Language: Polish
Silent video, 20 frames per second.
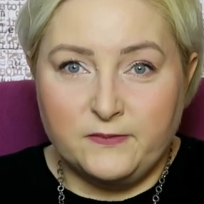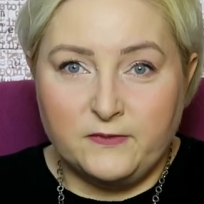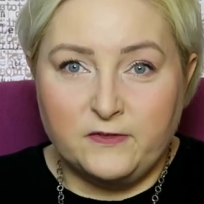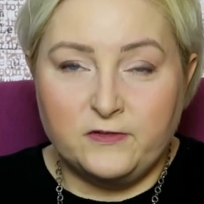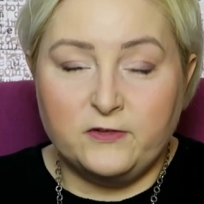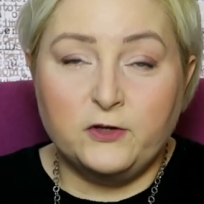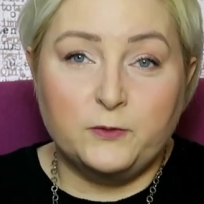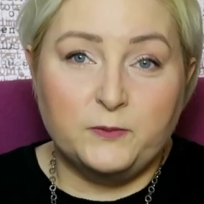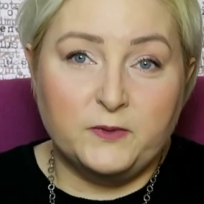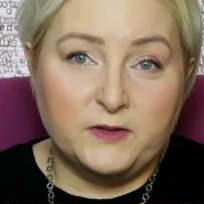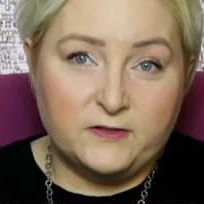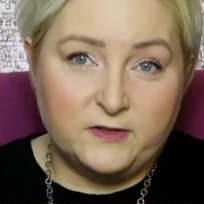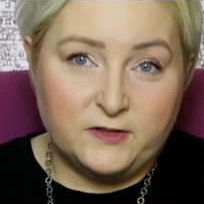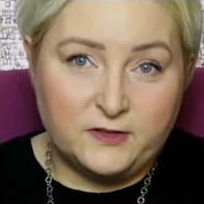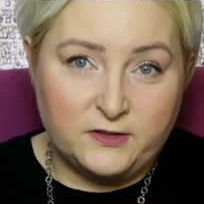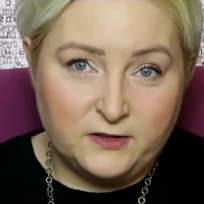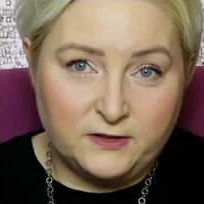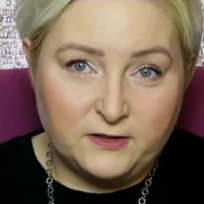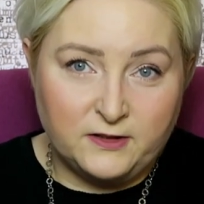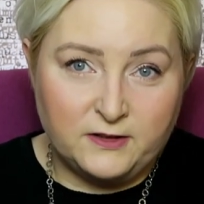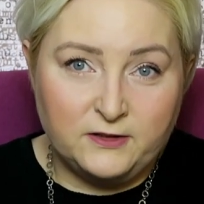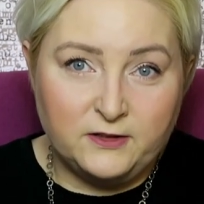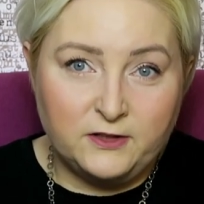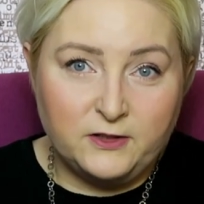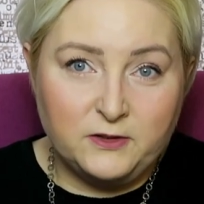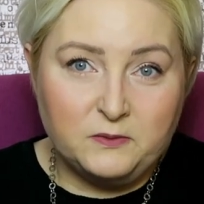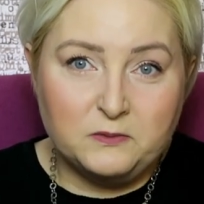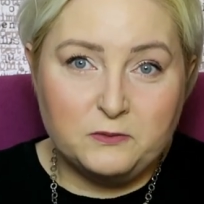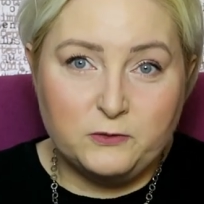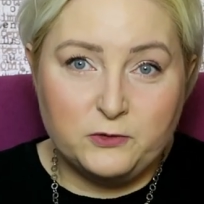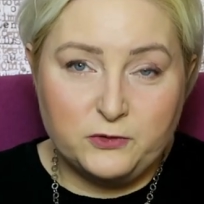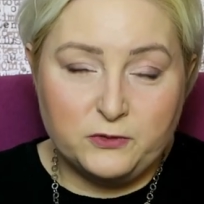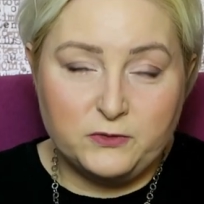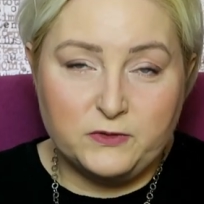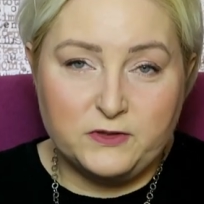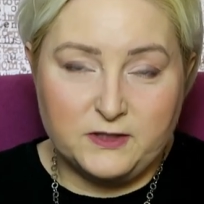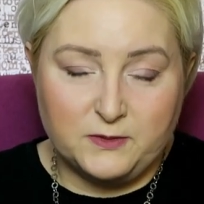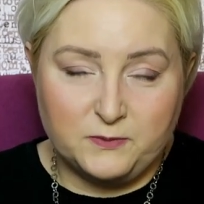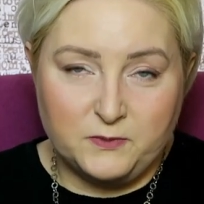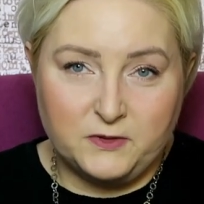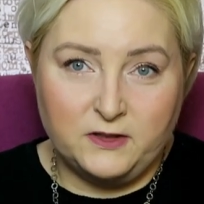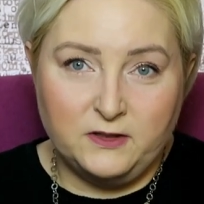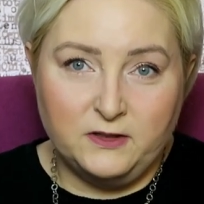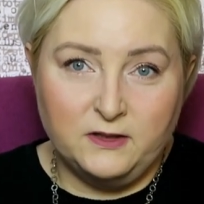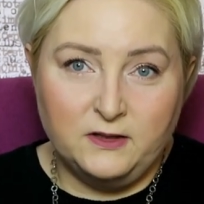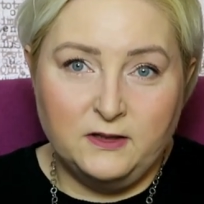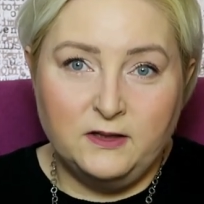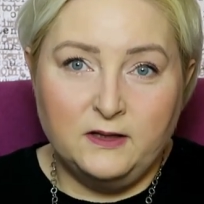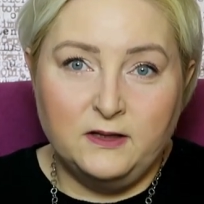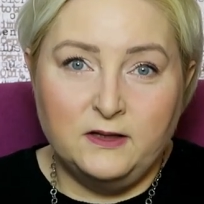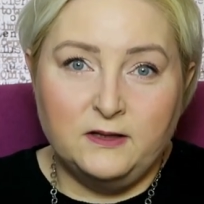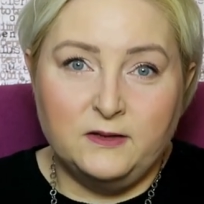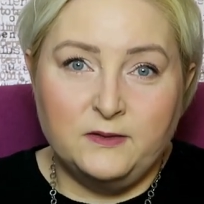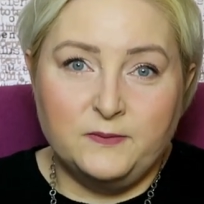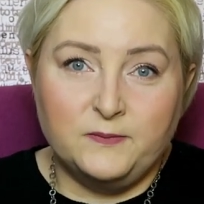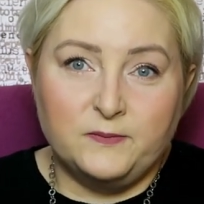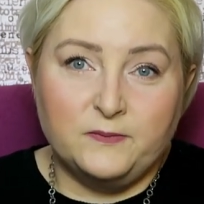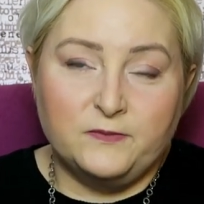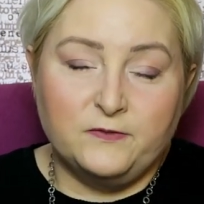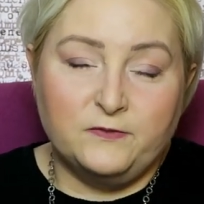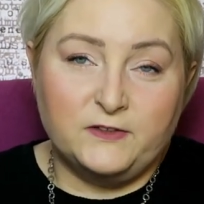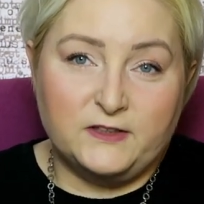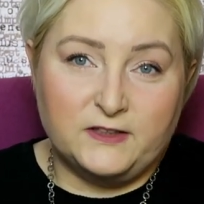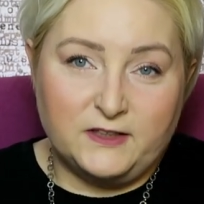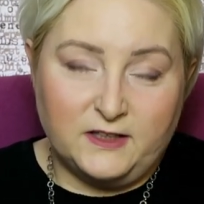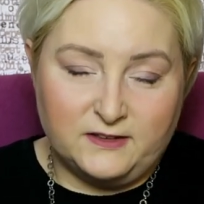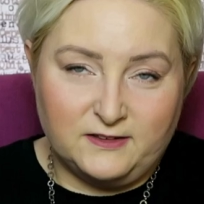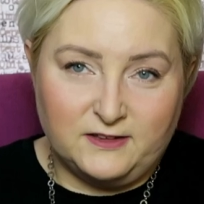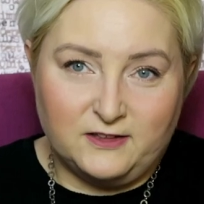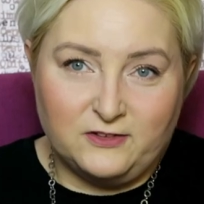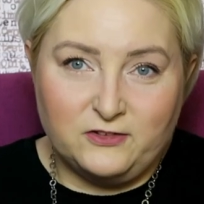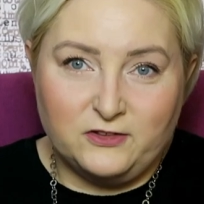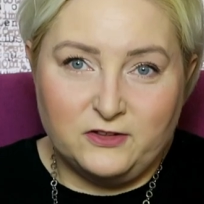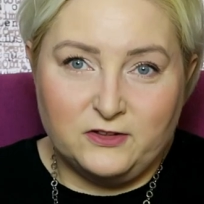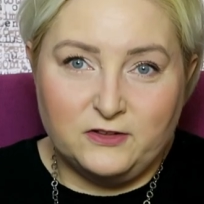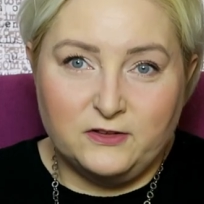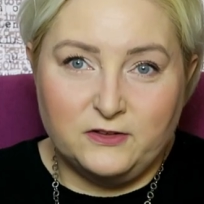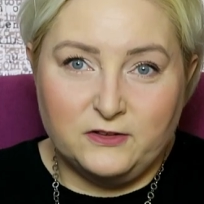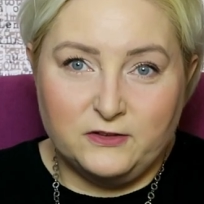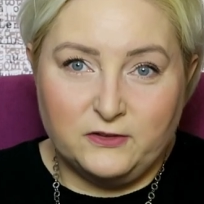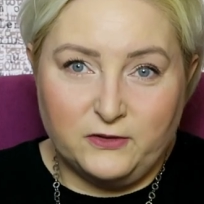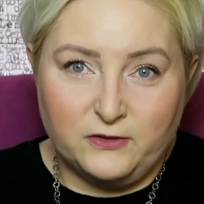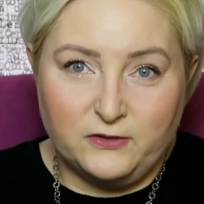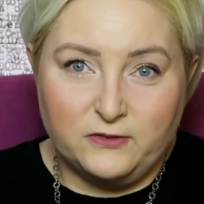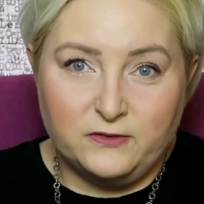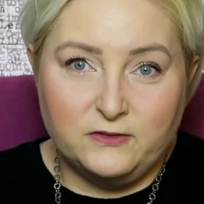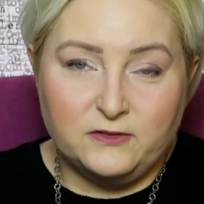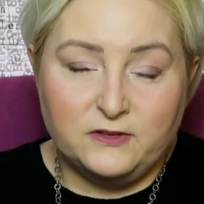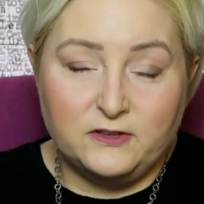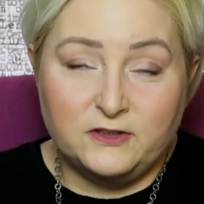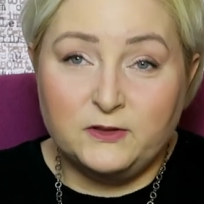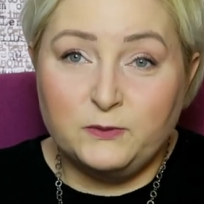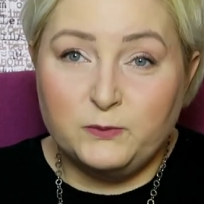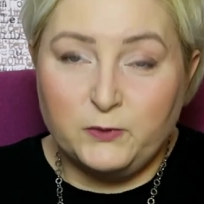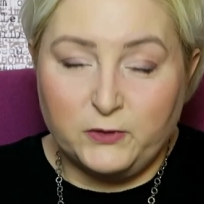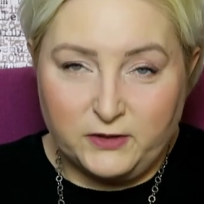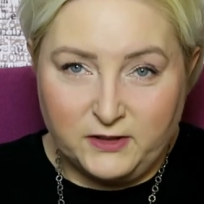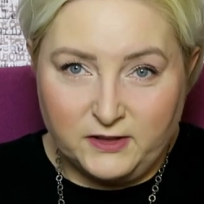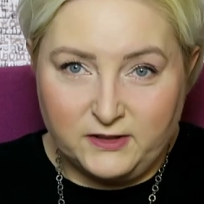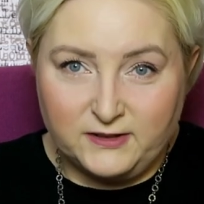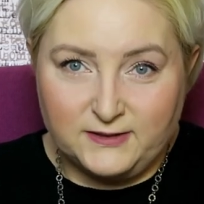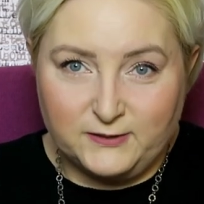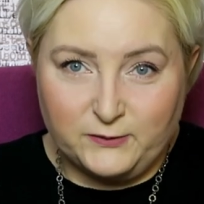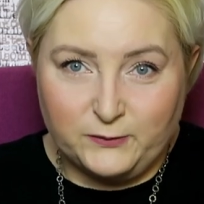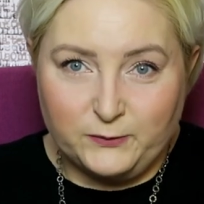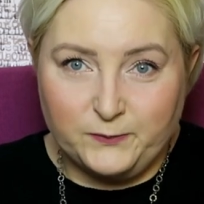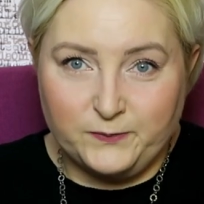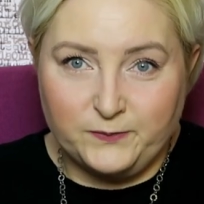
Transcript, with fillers: zgromadzeni na niej muszą sami wskazać, kto jest mordercą.